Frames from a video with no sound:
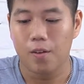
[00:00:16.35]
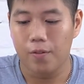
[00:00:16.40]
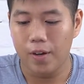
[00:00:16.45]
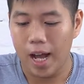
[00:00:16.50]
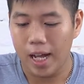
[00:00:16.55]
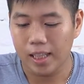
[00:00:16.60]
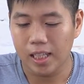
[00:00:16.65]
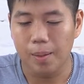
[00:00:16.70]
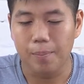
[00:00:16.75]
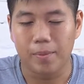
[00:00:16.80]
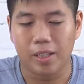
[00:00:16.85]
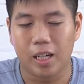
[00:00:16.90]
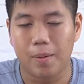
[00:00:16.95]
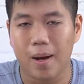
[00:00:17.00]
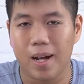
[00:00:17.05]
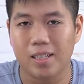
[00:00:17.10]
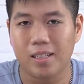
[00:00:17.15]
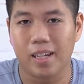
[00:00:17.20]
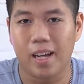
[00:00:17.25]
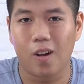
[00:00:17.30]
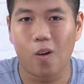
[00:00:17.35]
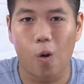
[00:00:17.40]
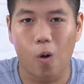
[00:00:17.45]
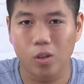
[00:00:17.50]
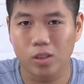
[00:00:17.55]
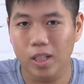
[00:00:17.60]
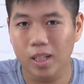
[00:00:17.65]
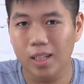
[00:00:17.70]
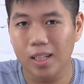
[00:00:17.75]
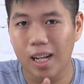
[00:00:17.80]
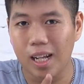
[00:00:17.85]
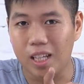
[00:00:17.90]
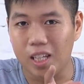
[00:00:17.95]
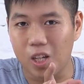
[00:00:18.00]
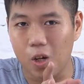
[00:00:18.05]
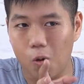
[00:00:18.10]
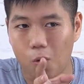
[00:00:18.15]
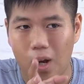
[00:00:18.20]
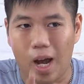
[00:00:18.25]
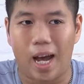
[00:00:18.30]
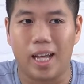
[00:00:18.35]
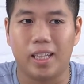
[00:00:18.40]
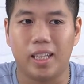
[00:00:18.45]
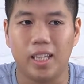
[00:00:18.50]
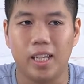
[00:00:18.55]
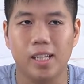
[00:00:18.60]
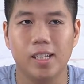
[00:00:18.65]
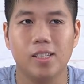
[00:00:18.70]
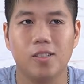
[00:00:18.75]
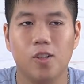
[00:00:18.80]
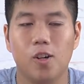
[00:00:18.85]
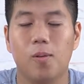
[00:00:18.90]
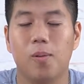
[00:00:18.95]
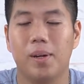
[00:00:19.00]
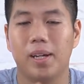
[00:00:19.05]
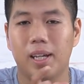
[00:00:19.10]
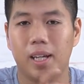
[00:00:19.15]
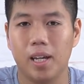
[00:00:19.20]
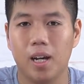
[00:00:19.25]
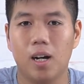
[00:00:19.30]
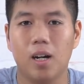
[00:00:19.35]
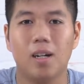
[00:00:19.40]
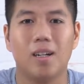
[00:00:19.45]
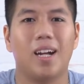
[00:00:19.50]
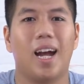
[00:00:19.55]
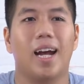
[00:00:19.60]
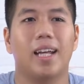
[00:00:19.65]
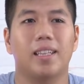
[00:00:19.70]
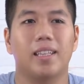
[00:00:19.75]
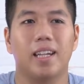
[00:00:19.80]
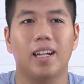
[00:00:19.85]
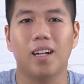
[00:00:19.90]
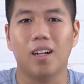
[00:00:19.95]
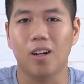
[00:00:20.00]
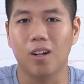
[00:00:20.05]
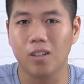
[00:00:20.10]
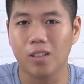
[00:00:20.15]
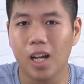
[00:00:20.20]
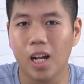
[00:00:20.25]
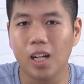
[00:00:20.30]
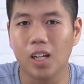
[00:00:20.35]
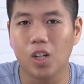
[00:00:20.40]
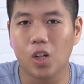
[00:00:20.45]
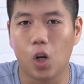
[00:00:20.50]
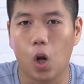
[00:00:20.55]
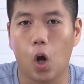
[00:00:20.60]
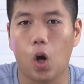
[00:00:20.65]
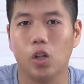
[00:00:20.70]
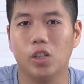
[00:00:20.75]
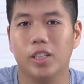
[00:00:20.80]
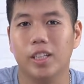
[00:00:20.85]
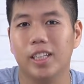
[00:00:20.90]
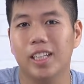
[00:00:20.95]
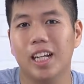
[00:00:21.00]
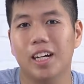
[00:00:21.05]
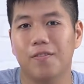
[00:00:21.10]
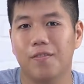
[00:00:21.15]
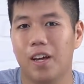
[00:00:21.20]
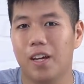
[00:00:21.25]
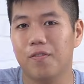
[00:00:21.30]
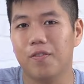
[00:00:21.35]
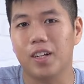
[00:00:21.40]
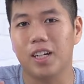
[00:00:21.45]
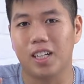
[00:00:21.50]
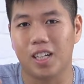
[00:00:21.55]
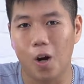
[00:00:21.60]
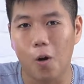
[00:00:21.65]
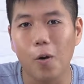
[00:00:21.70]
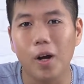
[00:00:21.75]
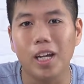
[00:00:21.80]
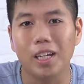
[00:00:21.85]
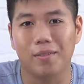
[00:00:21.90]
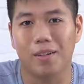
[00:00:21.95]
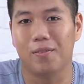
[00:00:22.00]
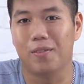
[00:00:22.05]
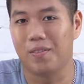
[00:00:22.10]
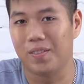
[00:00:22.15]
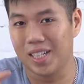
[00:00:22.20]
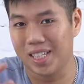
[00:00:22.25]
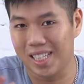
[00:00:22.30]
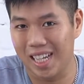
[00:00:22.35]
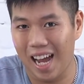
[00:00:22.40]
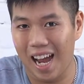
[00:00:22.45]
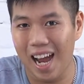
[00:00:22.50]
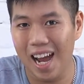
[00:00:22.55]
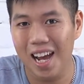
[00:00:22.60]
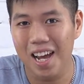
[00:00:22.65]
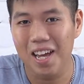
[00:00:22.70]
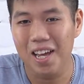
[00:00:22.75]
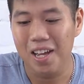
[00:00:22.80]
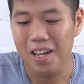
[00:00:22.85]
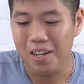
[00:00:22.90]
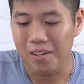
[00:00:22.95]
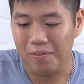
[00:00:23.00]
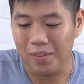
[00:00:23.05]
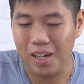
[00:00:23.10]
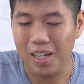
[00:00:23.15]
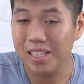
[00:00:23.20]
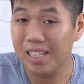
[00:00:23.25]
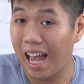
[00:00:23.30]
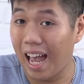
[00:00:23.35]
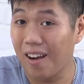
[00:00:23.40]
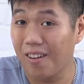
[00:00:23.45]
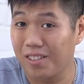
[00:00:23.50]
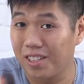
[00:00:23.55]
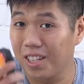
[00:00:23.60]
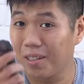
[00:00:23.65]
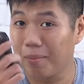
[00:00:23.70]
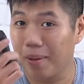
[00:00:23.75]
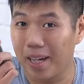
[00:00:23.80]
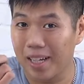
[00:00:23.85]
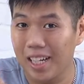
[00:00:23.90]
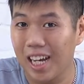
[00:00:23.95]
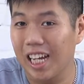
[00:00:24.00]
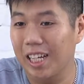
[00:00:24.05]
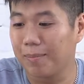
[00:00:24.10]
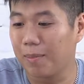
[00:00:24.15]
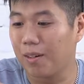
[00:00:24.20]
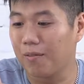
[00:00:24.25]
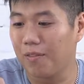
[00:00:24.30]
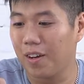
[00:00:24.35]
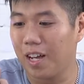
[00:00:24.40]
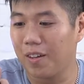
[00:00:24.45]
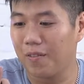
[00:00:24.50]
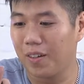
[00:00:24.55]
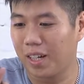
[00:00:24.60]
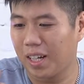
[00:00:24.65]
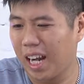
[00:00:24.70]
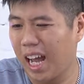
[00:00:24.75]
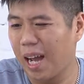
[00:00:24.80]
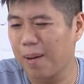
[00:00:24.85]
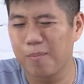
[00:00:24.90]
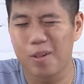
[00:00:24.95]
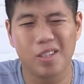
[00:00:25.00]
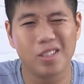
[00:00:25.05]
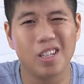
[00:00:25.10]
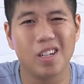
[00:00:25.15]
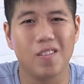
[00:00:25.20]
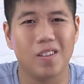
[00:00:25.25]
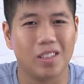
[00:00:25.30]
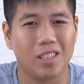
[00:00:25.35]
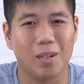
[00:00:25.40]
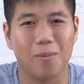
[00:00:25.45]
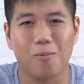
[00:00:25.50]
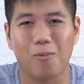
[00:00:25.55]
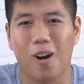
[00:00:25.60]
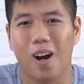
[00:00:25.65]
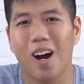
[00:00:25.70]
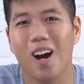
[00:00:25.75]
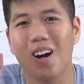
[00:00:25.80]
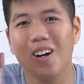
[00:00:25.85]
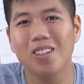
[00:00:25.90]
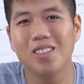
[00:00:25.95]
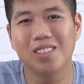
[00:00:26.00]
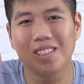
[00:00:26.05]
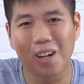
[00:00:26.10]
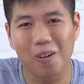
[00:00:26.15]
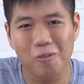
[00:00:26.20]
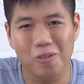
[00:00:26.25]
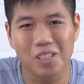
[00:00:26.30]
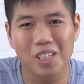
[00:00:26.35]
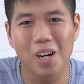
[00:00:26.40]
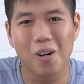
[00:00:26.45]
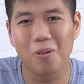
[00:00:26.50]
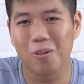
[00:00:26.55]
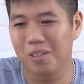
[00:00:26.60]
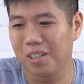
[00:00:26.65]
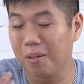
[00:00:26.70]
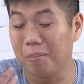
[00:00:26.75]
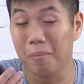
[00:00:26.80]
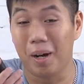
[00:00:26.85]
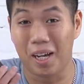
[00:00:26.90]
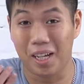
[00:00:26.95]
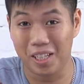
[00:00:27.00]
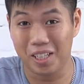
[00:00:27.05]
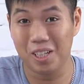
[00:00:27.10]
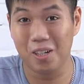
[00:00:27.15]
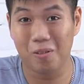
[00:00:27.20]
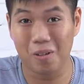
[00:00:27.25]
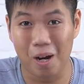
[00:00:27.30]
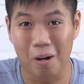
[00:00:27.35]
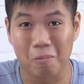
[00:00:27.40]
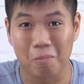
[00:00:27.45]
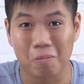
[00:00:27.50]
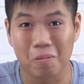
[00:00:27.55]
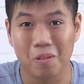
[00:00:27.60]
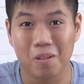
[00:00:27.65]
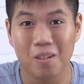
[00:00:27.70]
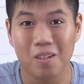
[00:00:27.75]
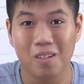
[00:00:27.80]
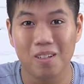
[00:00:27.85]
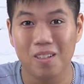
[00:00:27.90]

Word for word: Với Atom thì các bạn sẽ có rất là nhiều cải tiến so với máy kia. Cải tiến lớn nhất đó chính là về phần cấu hình và về phần giá. Với giá của chiếc máy này mà về Việt Nam hãy rơi vào tầm khoảng hơn 6 triệu tới 7 triệu đồng.